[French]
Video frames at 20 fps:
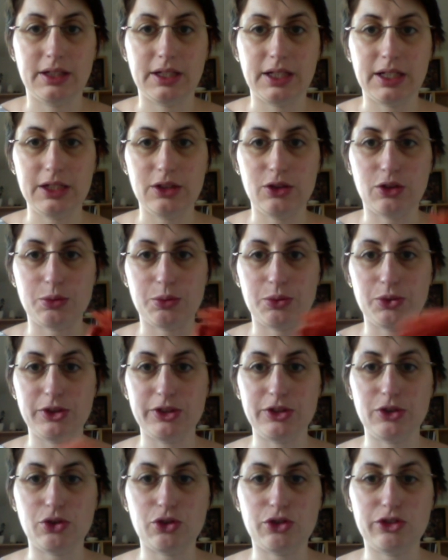Alors,
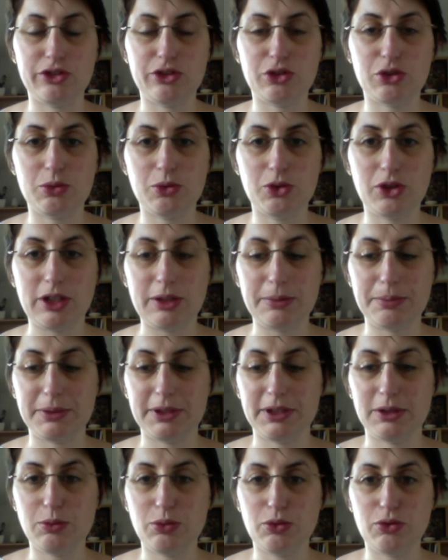petit enregistrement
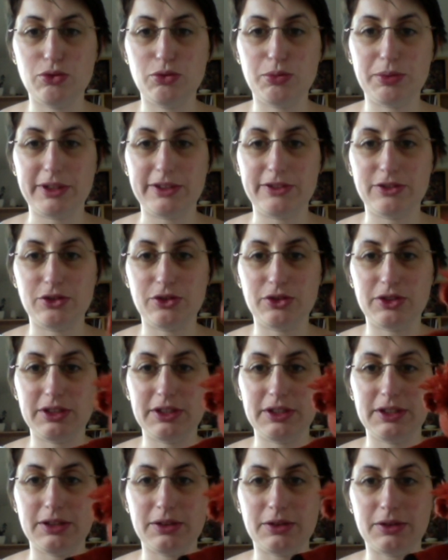rapide pour vous
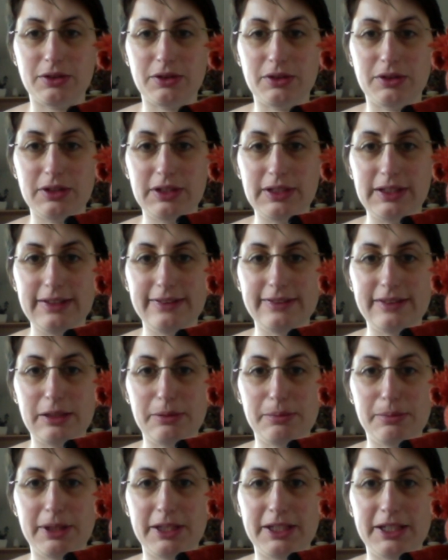présenter euh, les
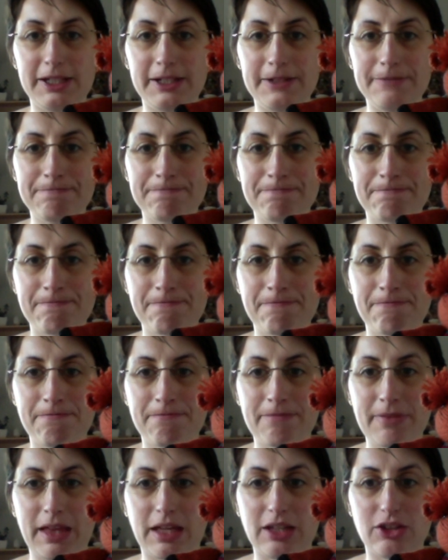alpagas.
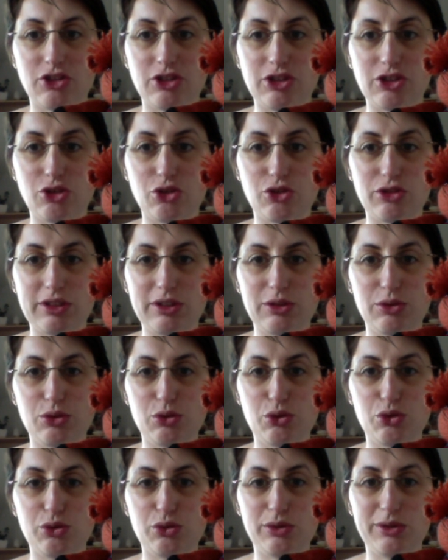J'ai changé de
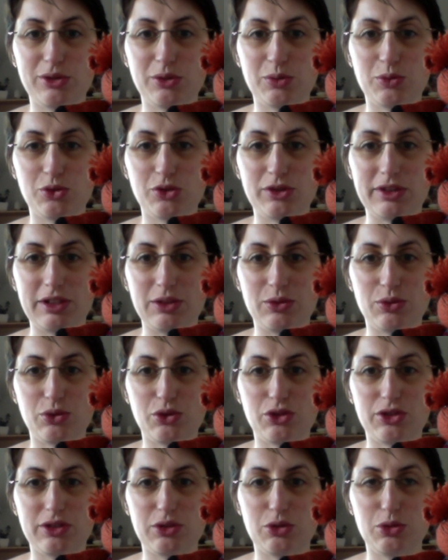lieu, je suis dans mon
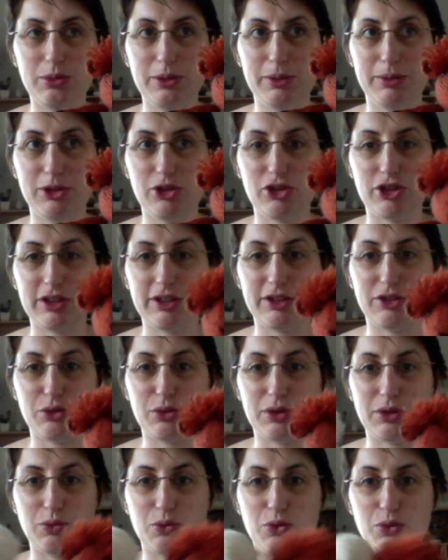salon, j'ai deux bébés chats qui
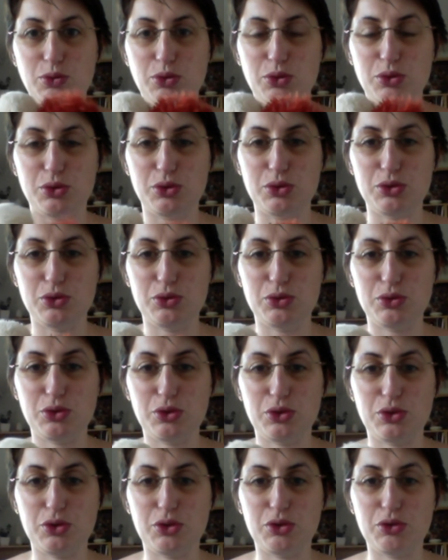squattent mon bureau,
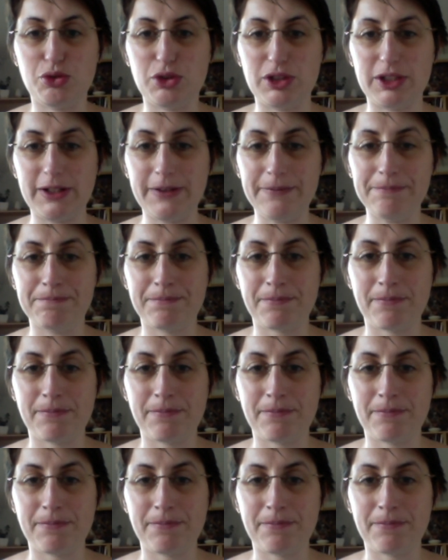donc euh, voilà.